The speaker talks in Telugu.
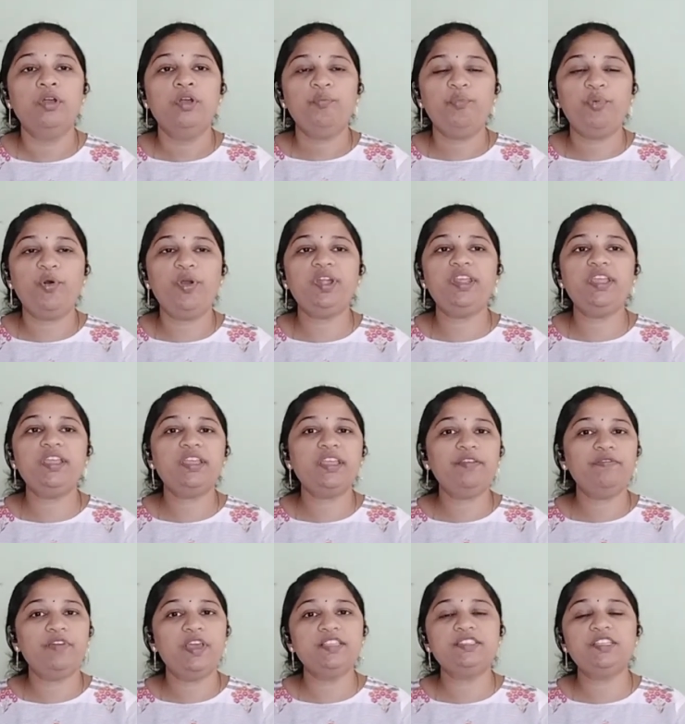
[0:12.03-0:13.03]

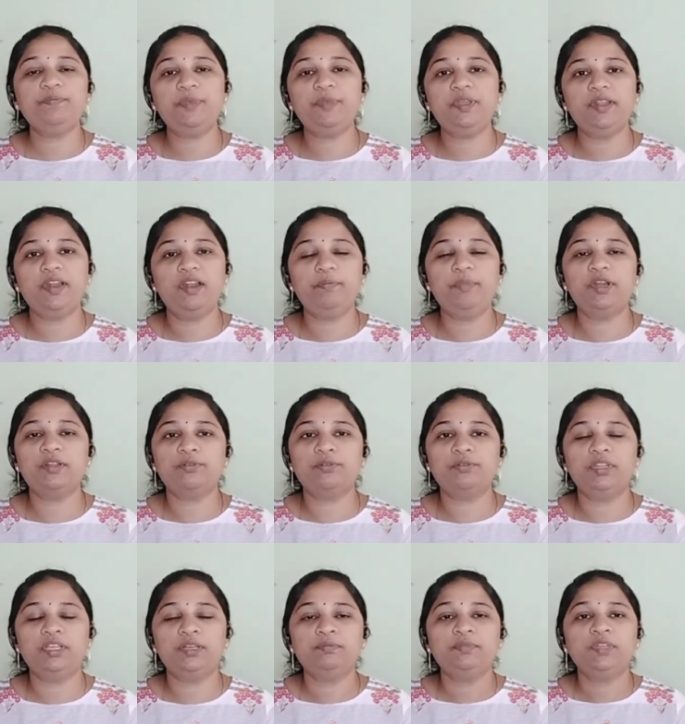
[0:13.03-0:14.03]
పోటీకి వైసీపీ
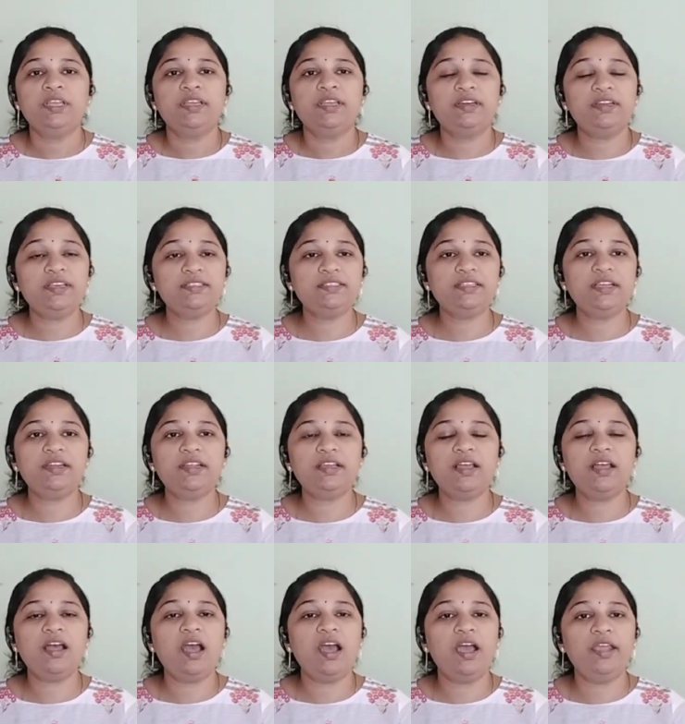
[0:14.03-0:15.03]
నిలబెడుతుంది
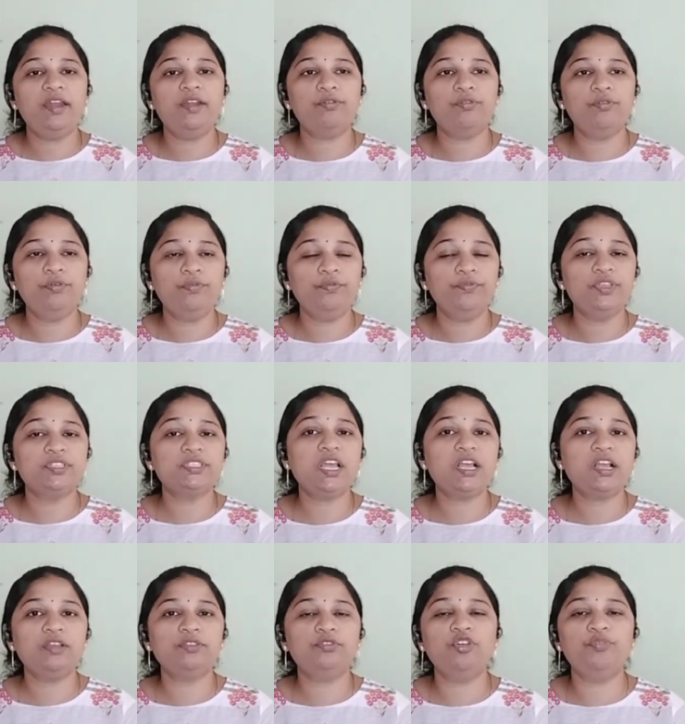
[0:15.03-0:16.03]
రీసెంట్గా ఆయనకు
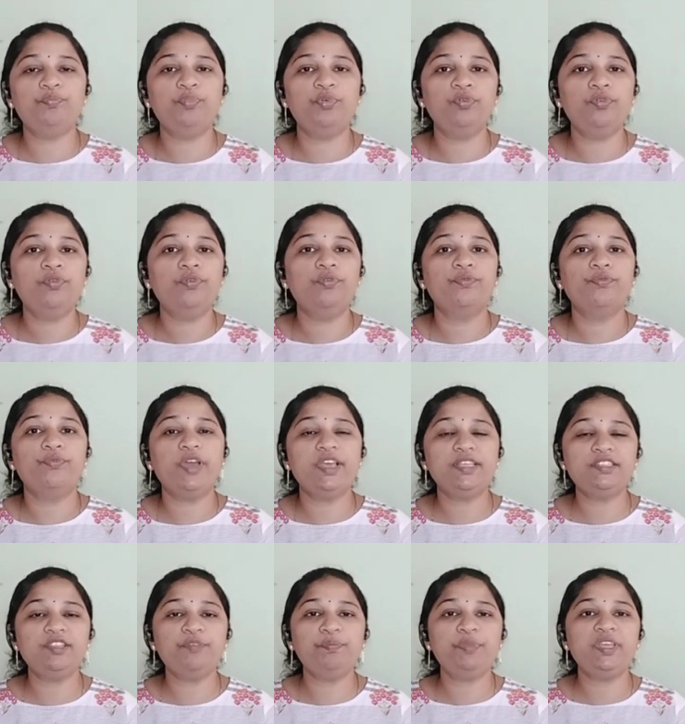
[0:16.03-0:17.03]
విశాఖ తూర్పు
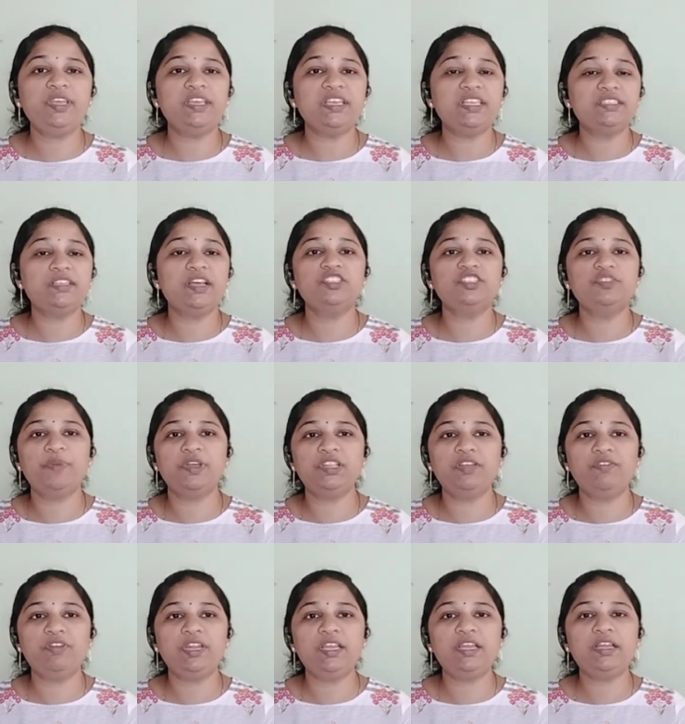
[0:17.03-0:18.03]
వైసీపీ ఇన్ఛార్జ్
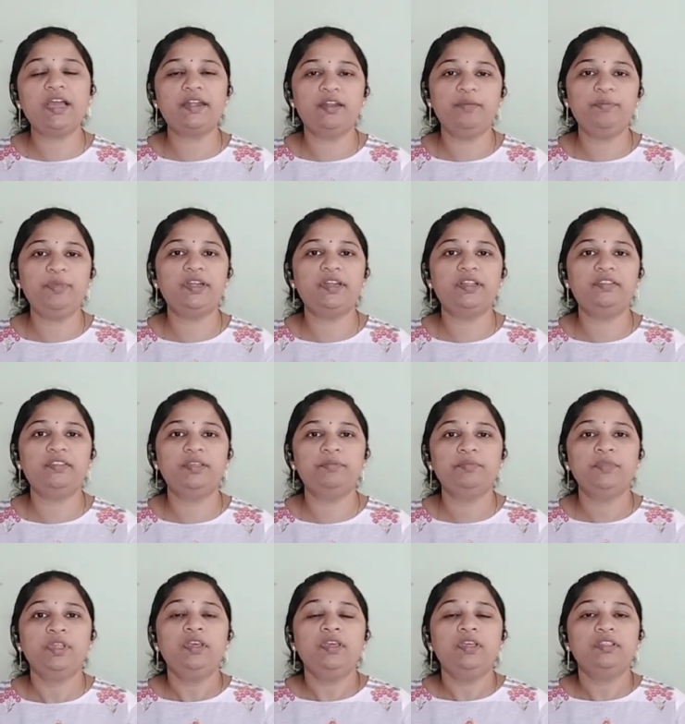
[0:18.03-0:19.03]
పదవిని కట్టబెట్టింది
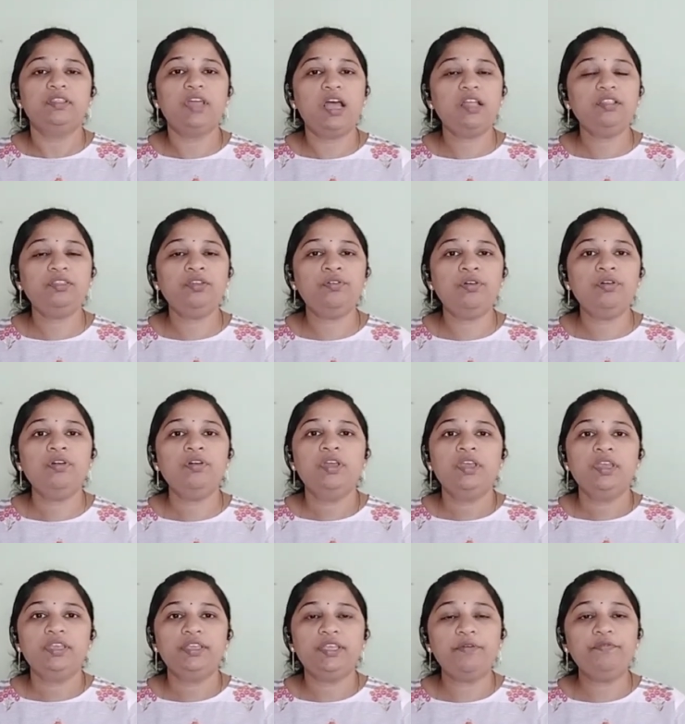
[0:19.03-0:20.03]
దాంతో
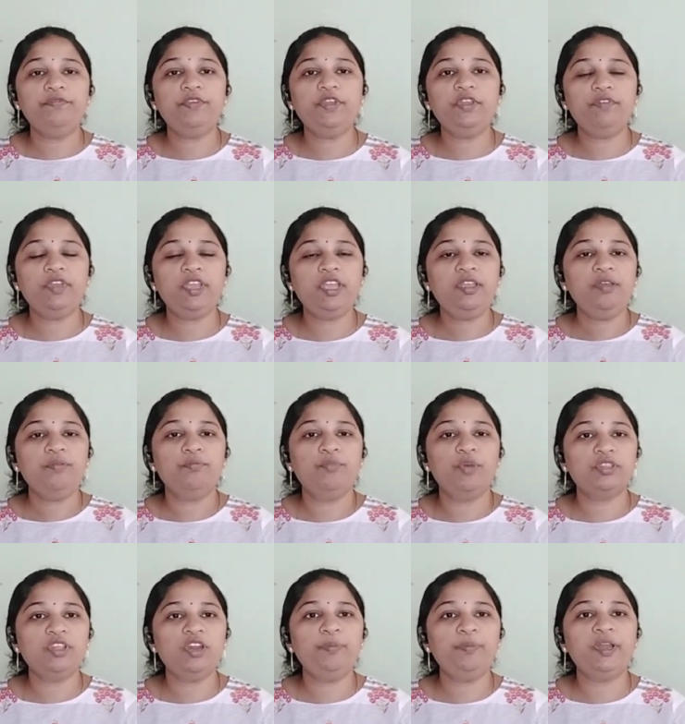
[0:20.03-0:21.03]
ఎంపీవి
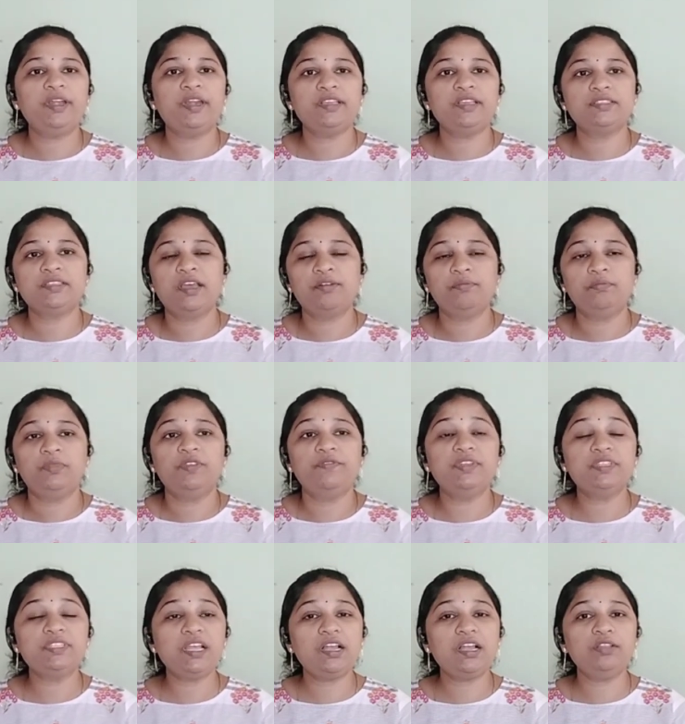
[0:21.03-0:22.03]
మొదలు పెట్టేశారు
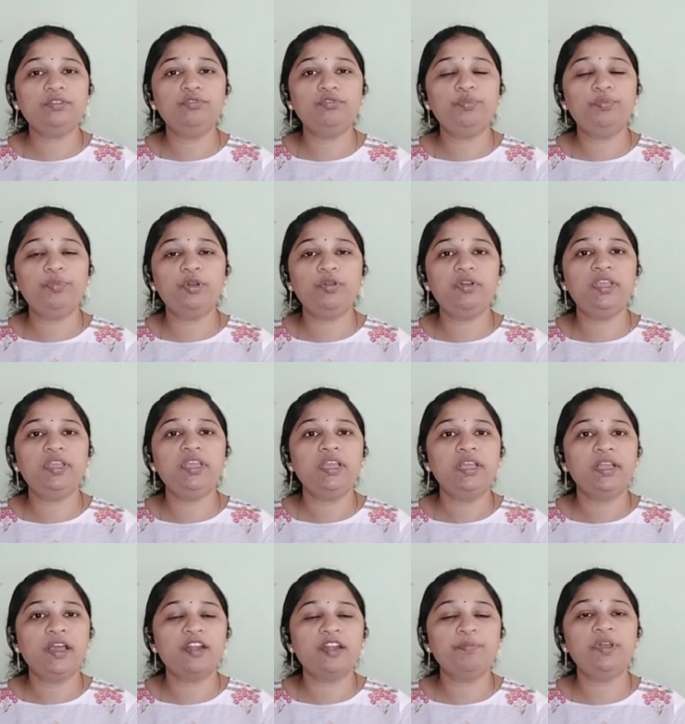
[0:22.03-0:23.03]
విశాఖ తూర్పులోని
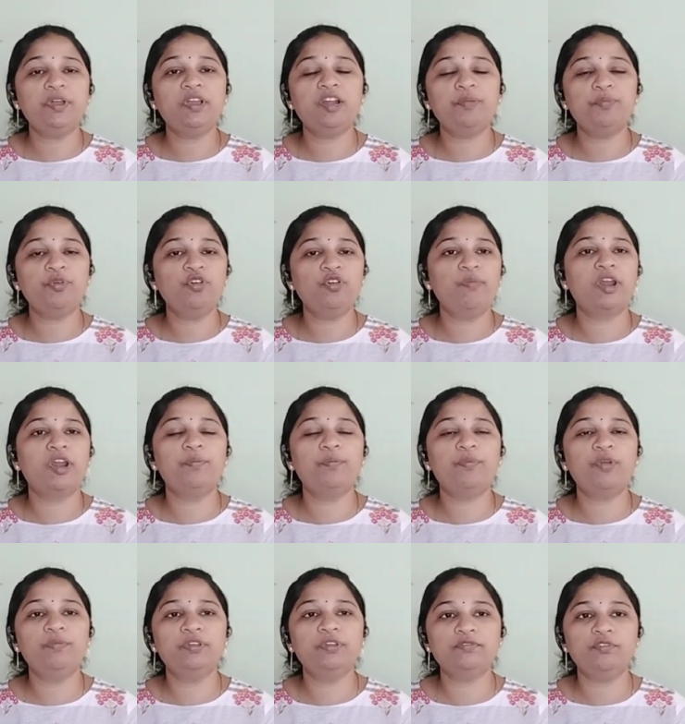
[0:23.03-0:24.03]
గడప గడపకు మన
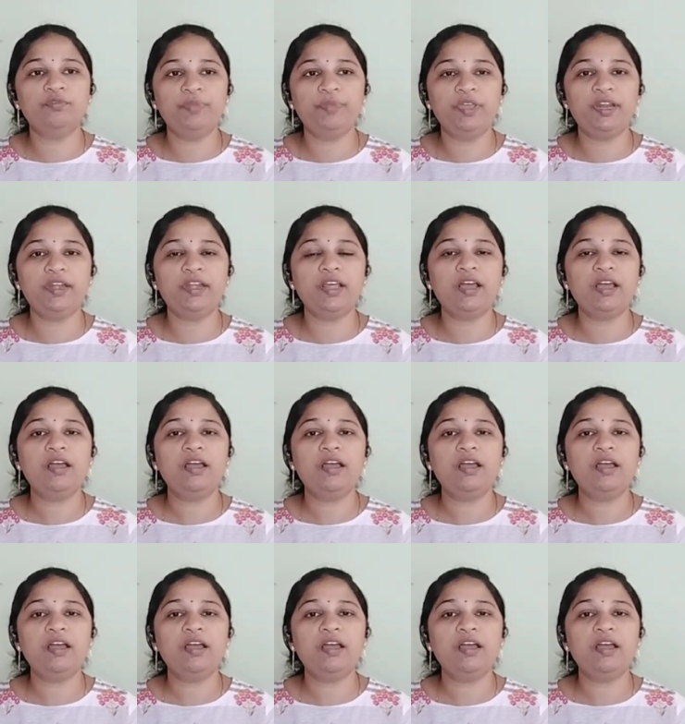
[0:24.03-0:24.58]
ప్రభుత్వం పేరిట